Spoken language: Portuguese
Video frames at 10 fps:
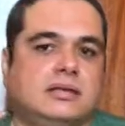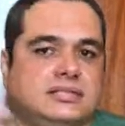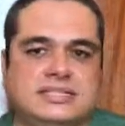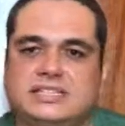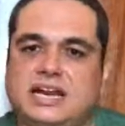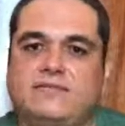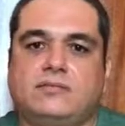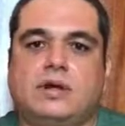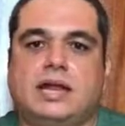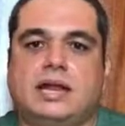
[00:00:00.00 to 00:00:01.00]
Se inscreve
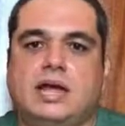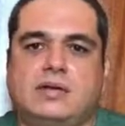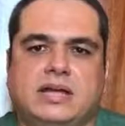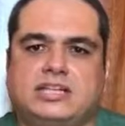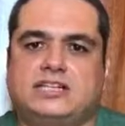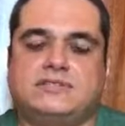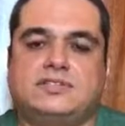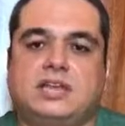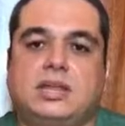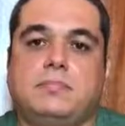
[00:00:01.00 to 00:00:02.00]
no canal e ativa o
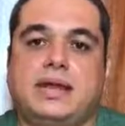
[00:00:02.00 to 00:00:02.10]
sininho para